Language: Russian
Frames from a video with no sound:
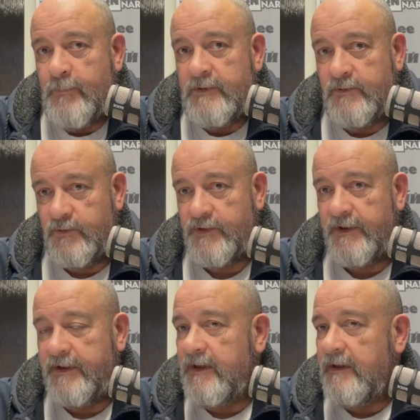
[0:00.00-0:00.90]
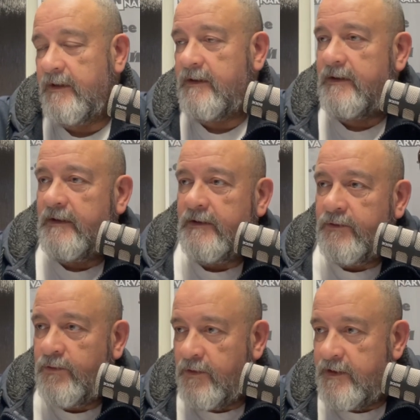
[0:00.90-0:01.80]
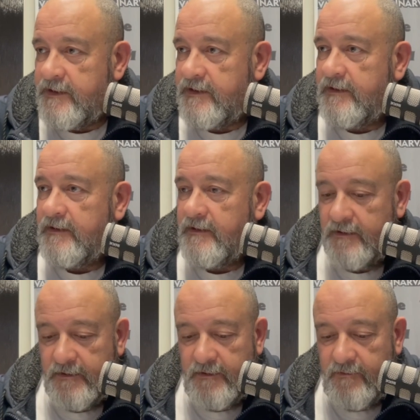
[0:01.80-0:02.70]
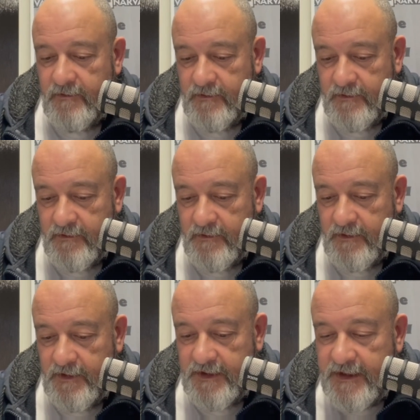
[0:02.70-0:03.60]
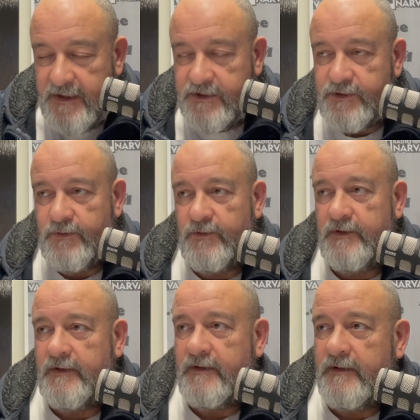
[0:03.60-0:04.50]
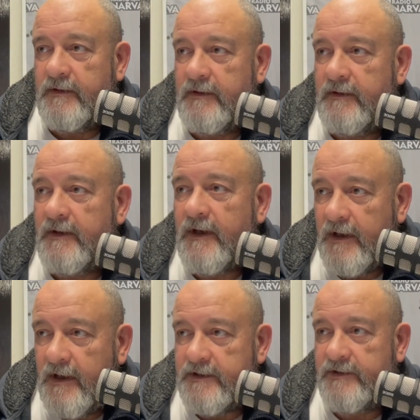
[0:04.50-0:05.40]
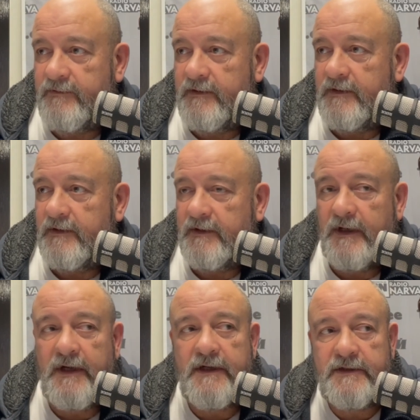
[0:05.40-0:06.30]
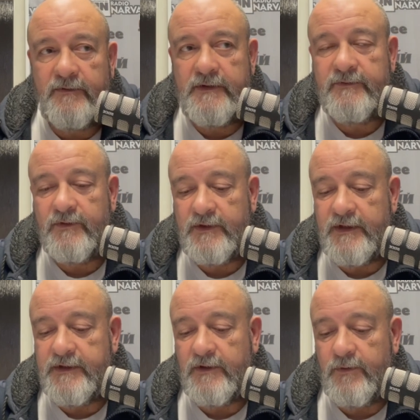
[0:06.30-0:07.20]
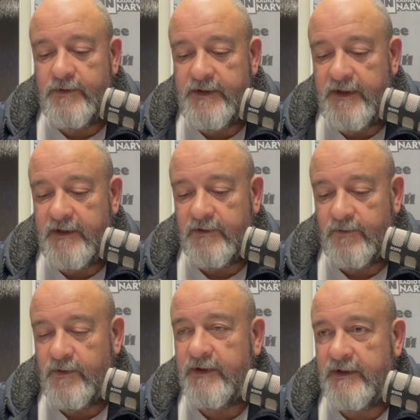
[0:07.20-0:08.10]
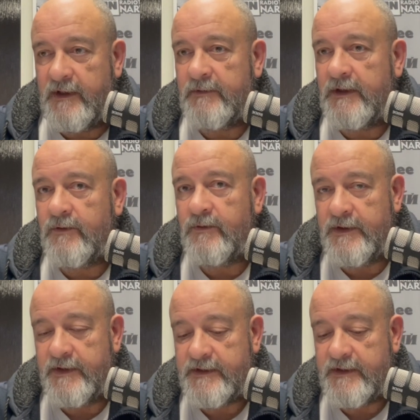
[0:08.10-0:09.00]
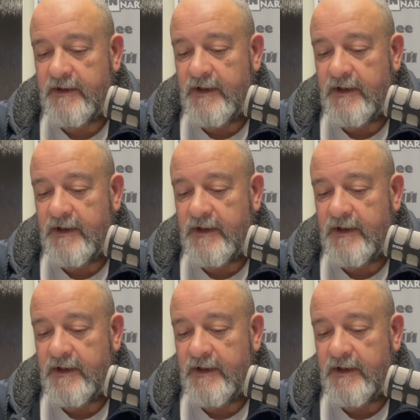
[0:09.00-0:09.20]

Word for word: Слушайте, то есть есть что-то на каждого, на каждого из вот этих людей, которые там находятся.